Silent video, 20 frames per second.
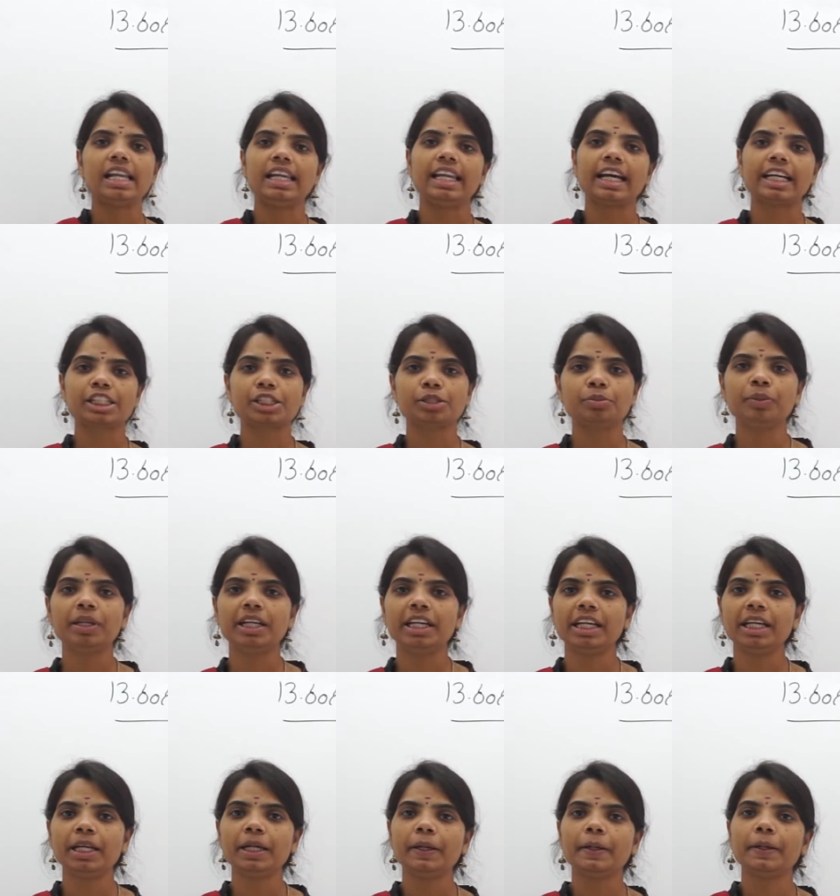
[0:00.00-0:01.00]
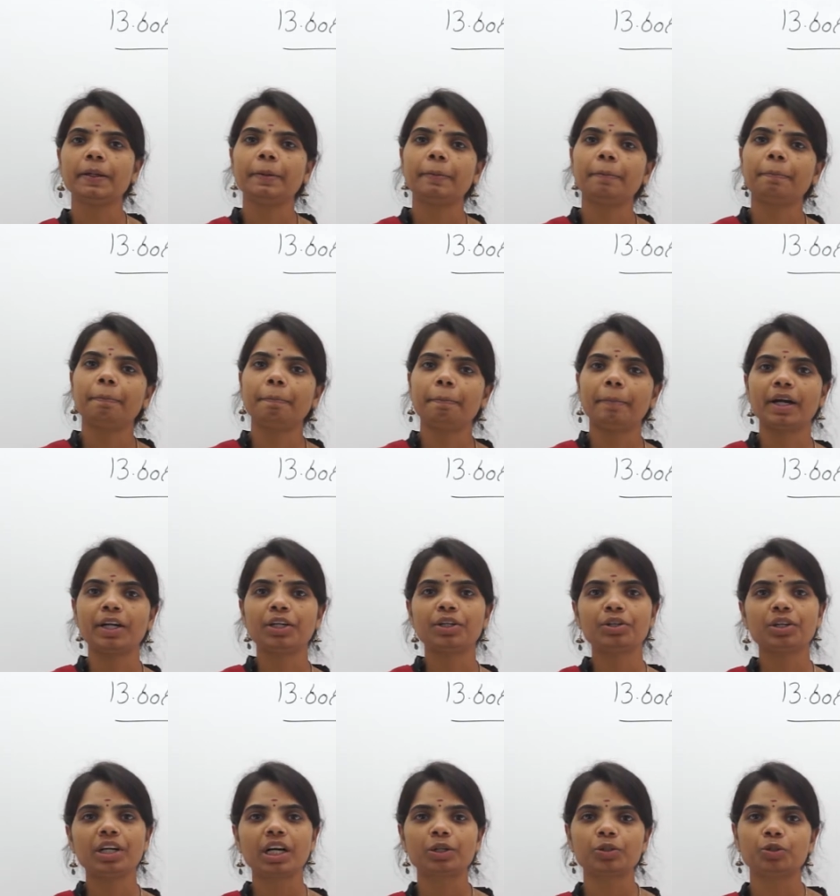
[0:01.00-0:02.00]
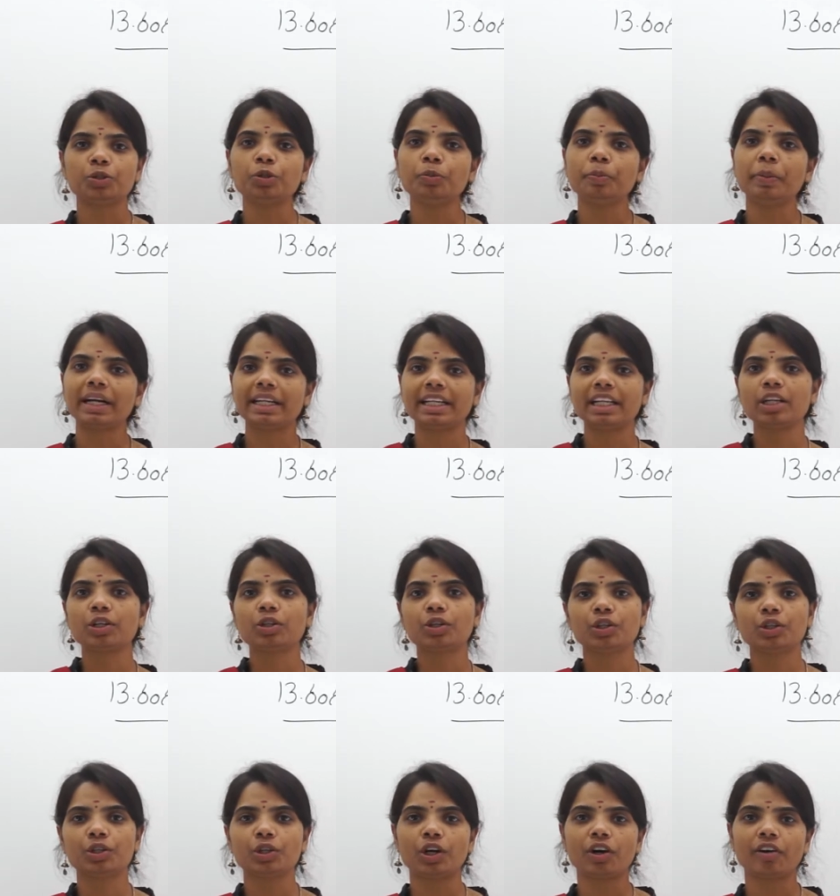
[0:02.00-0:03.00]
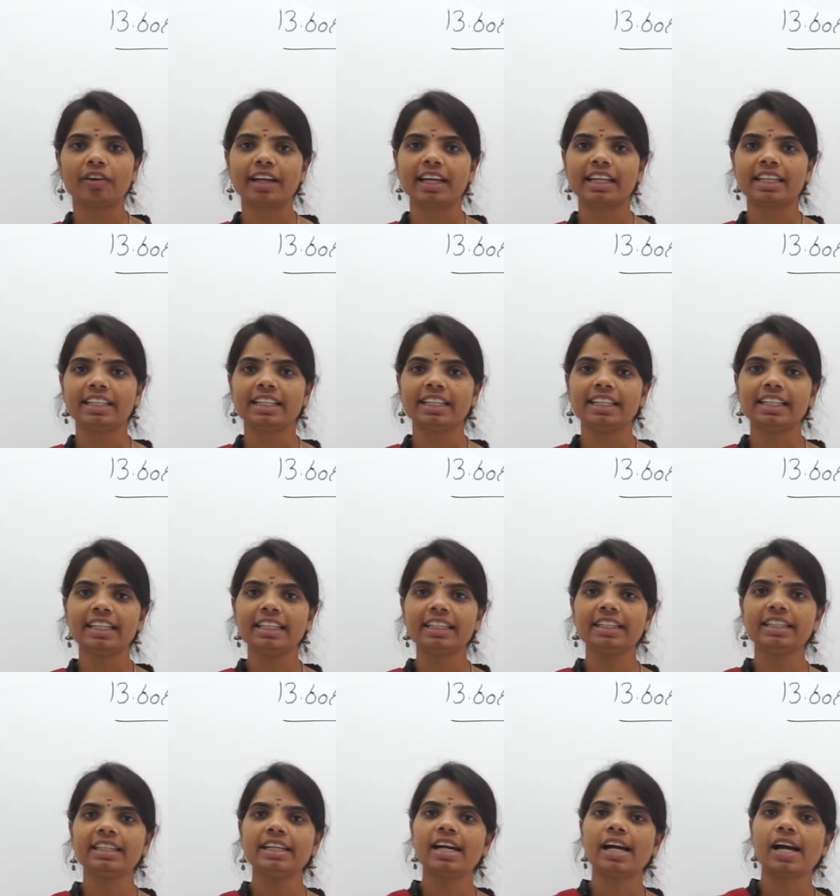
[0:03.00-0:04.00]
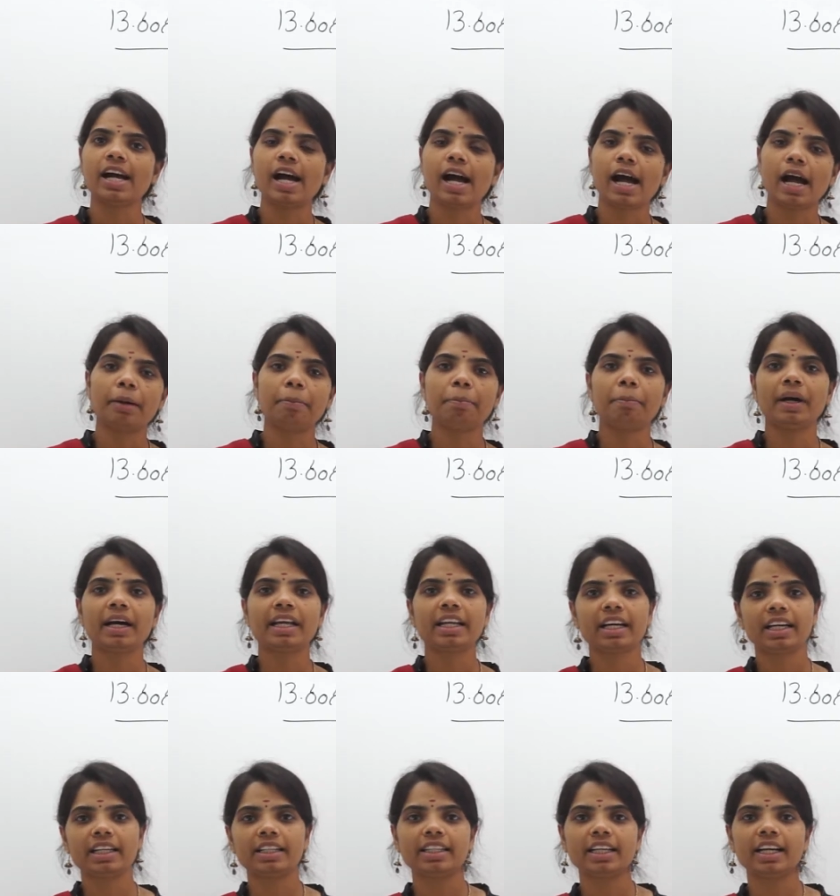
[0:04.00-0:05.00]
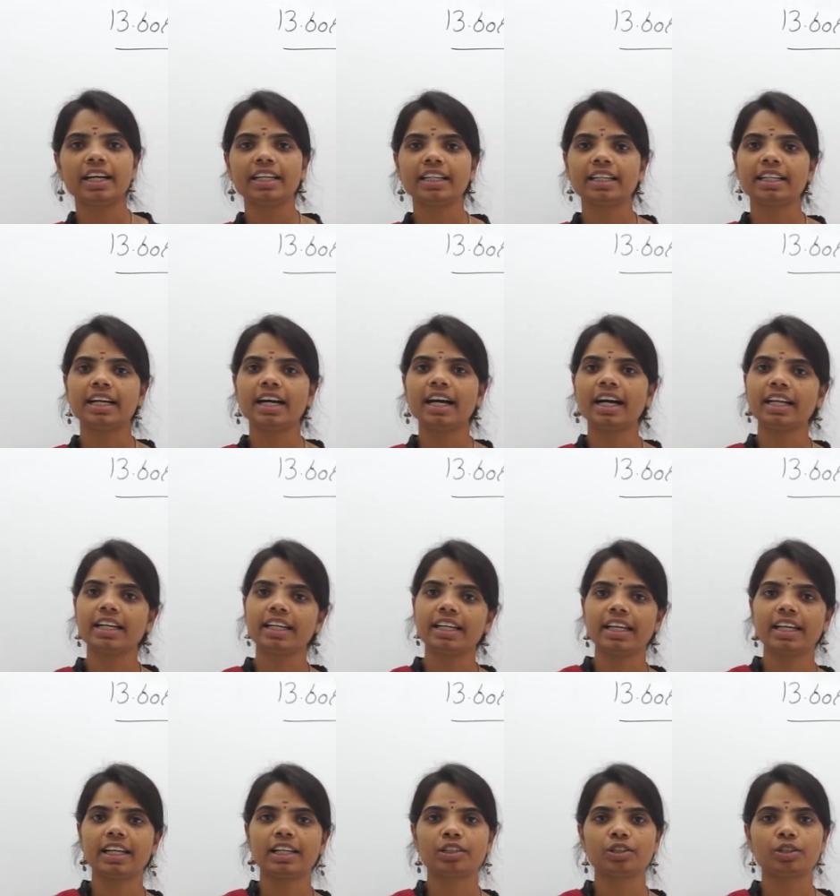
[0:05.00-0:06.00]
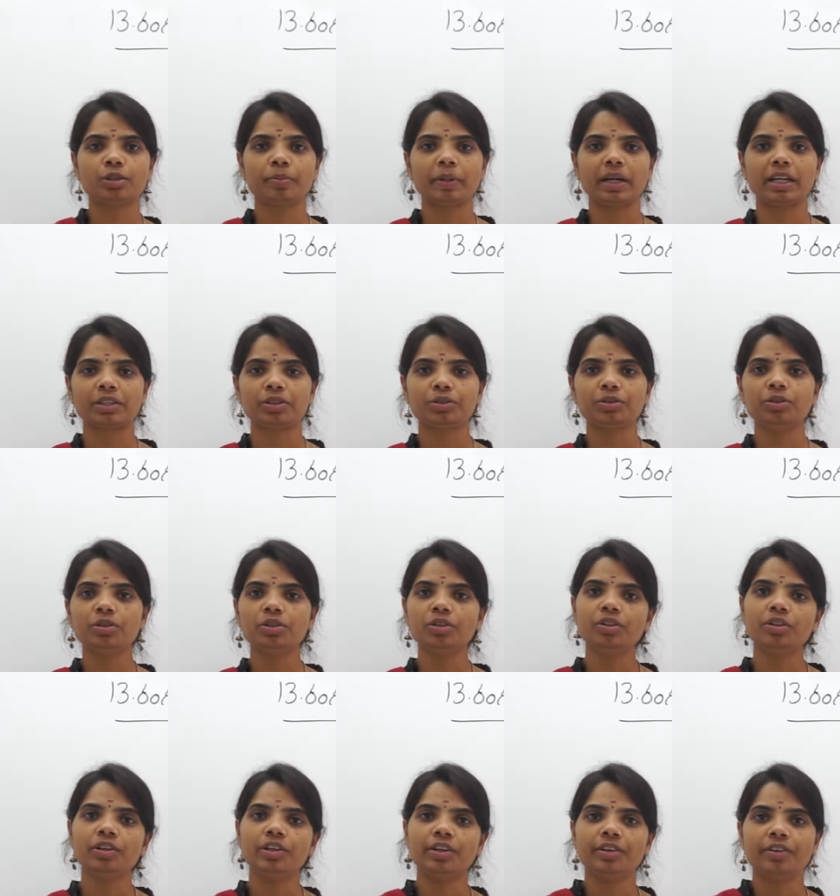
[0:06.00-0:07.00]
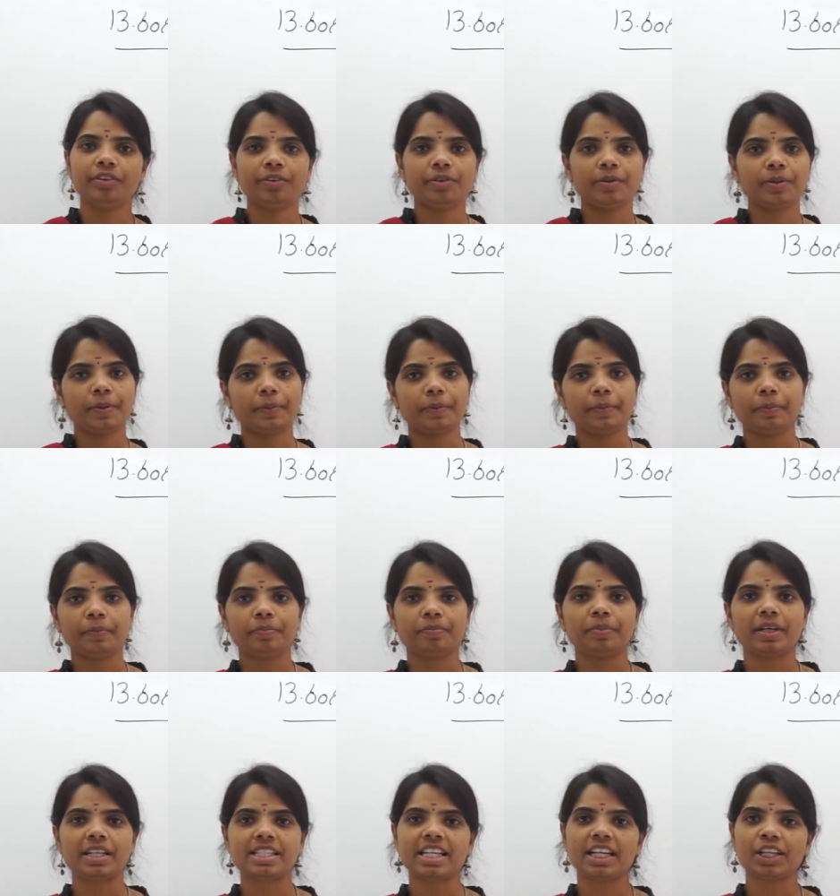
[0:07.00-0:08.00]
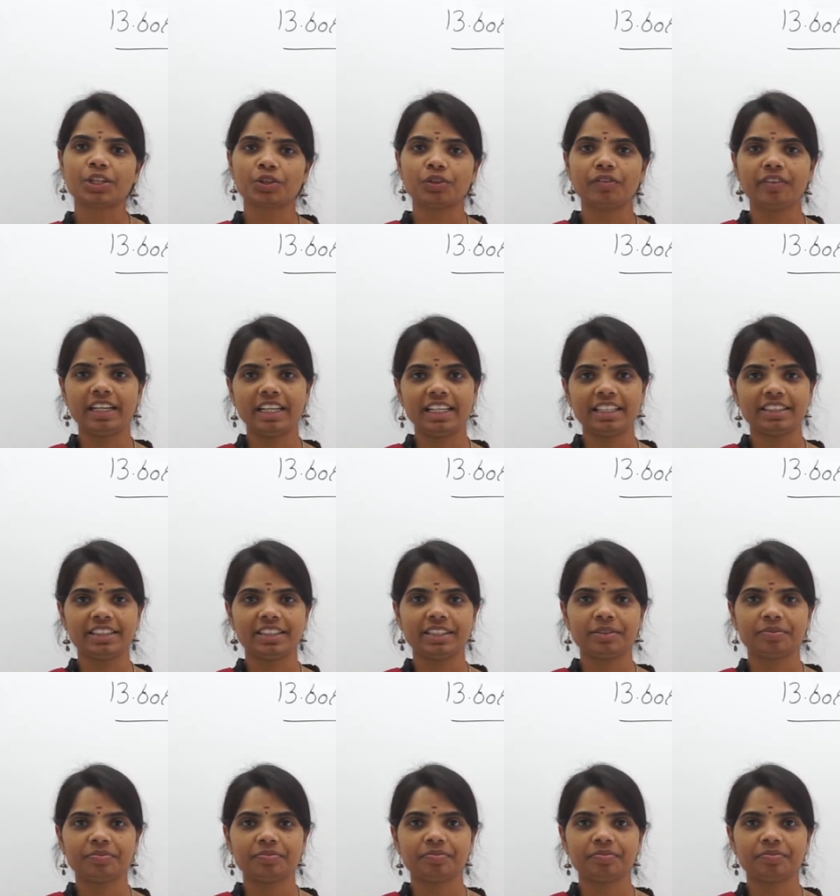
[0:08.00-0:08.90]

లక్ష్మి పండుగకు బట్టలు కొనుక్కోవడానికి అమ్మ నాన్న ఇంకా అన్నయ్యలతో పాటు బజారుకు వెళ్ళింది